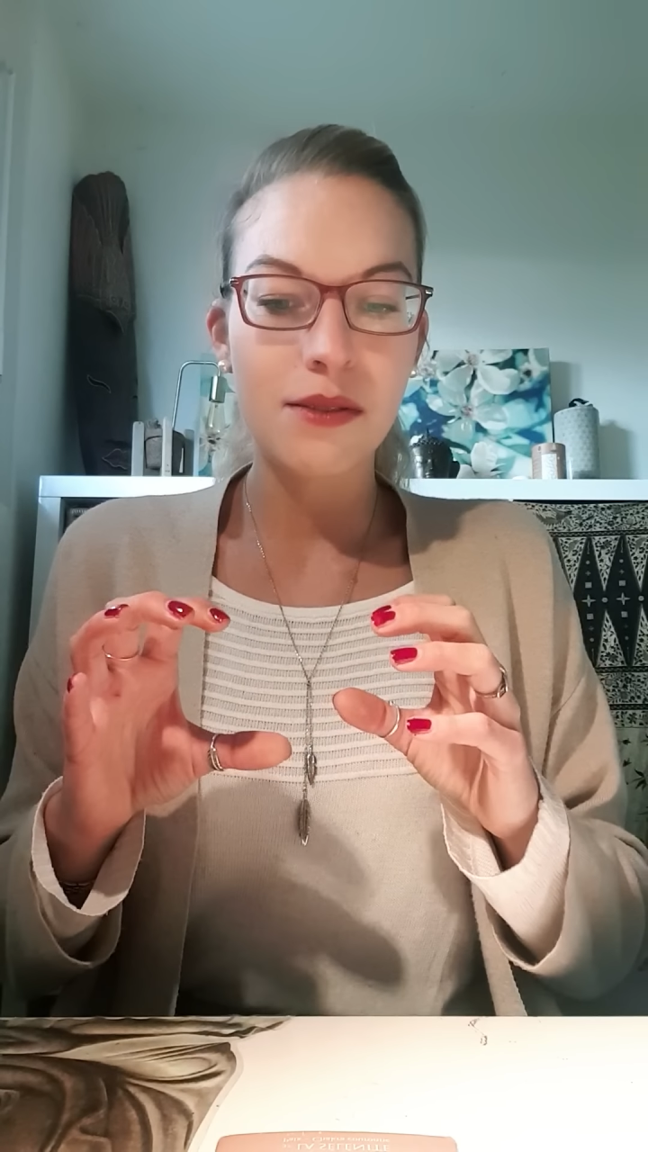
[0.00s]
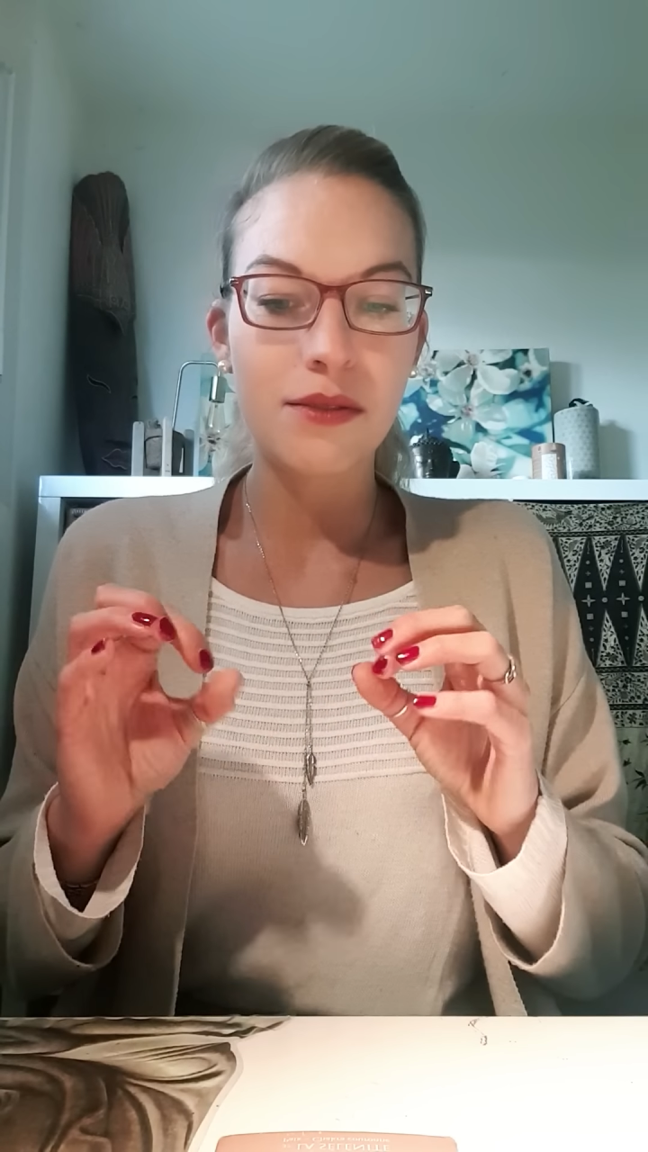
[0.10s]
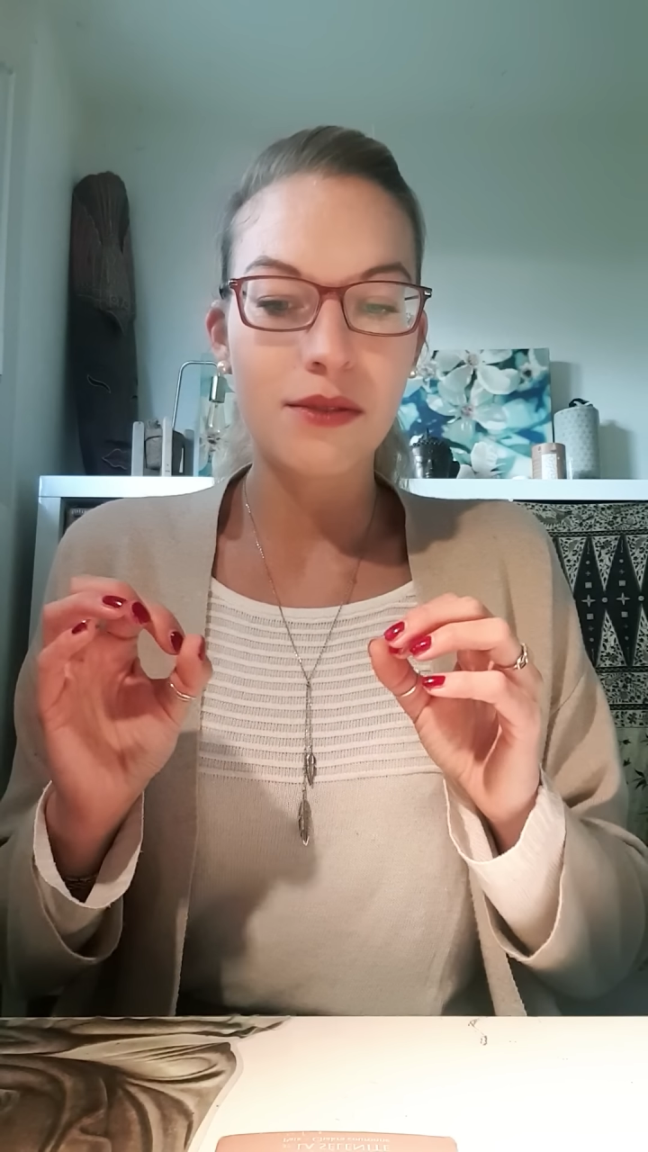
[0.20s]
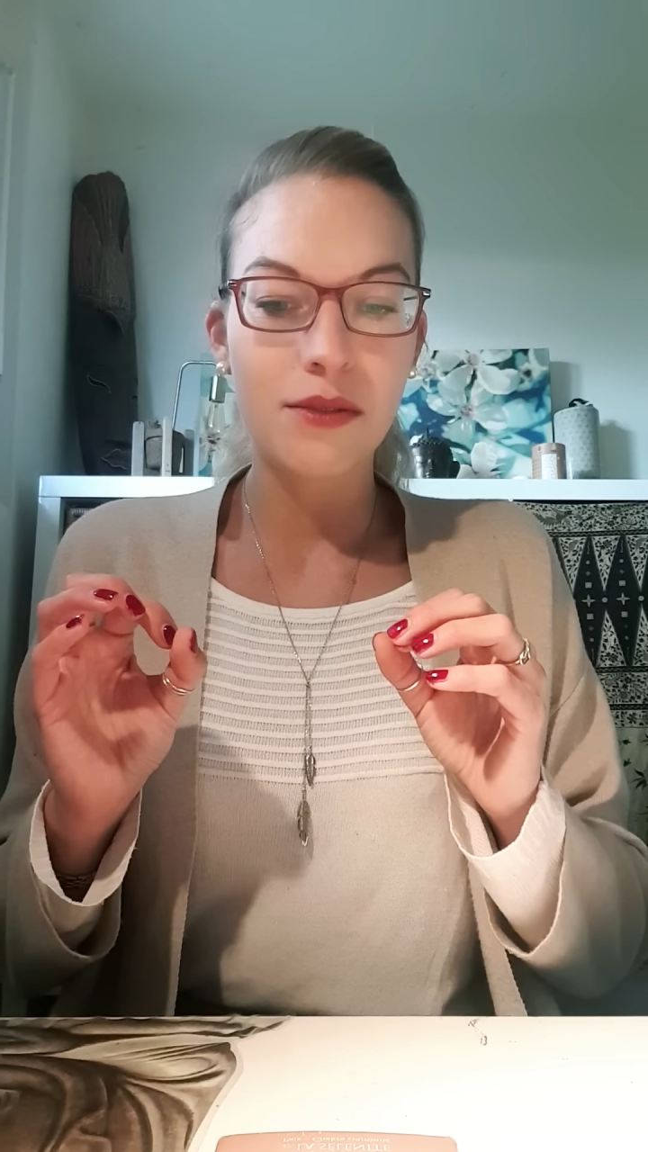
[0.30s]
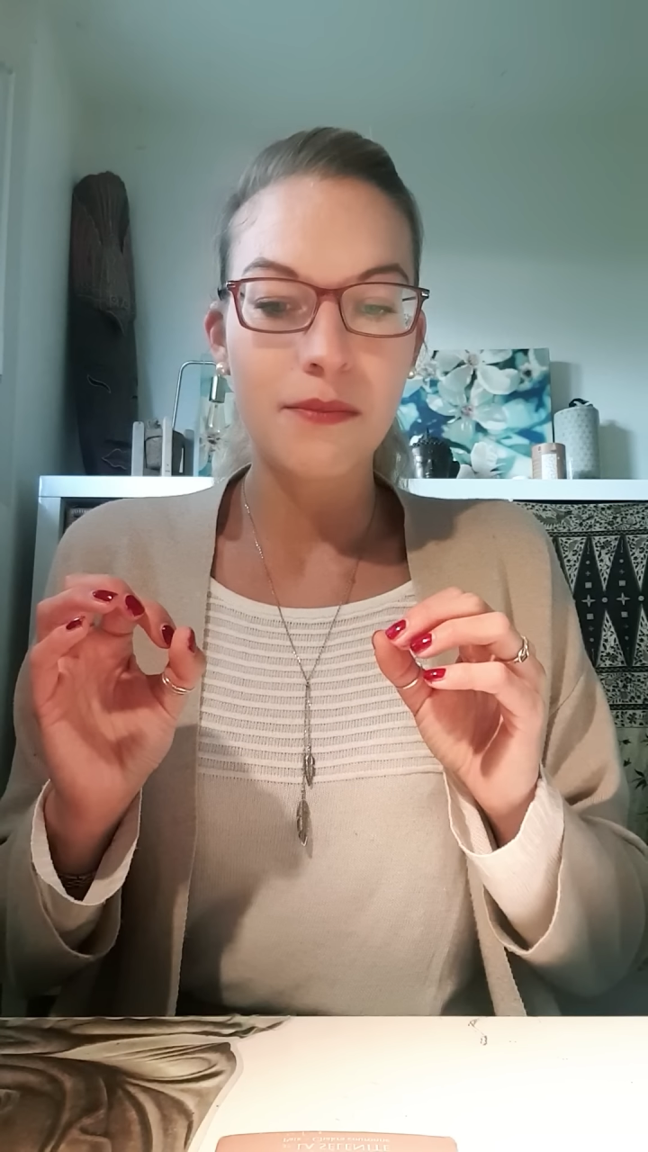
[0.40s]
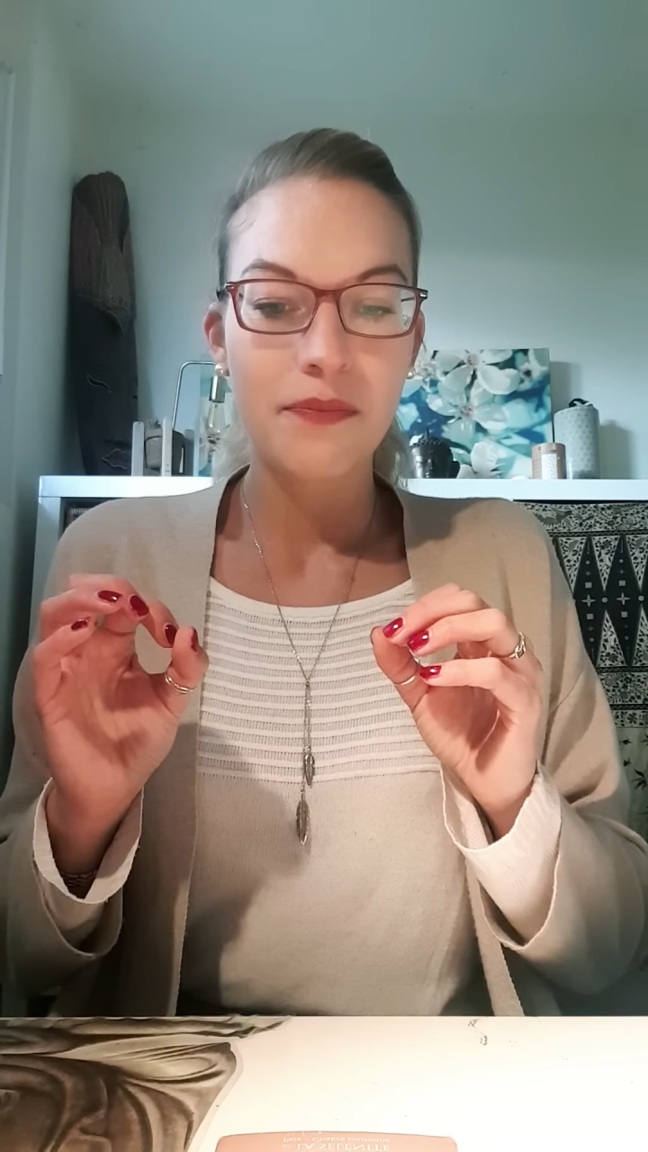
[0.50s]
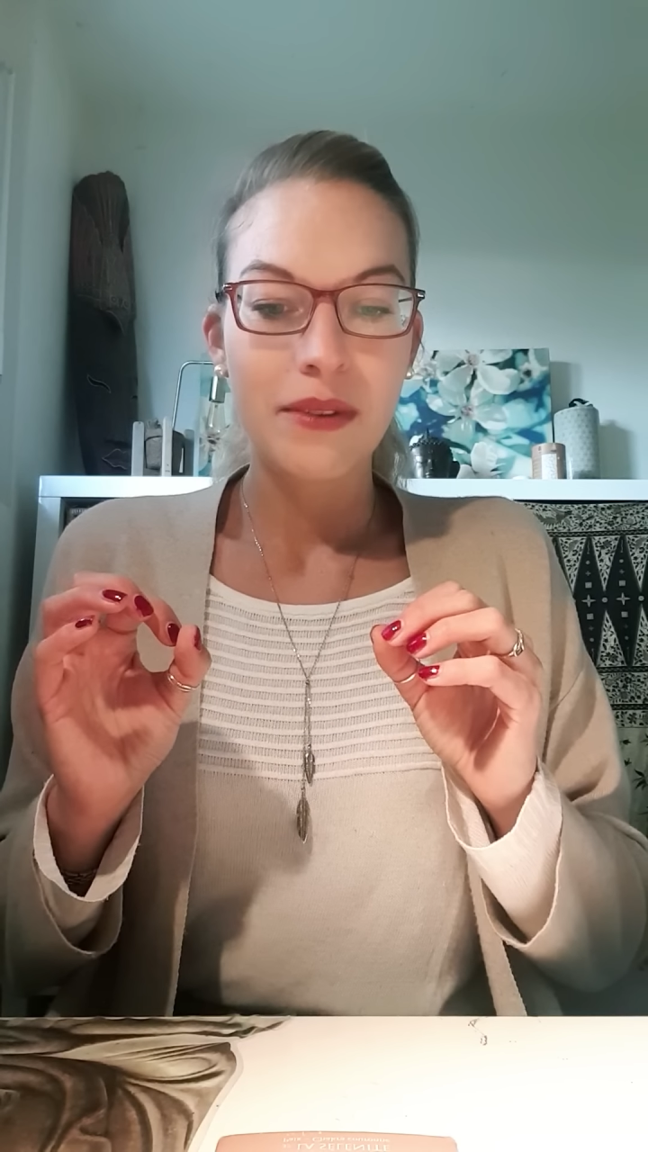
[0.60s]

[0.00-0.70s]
de...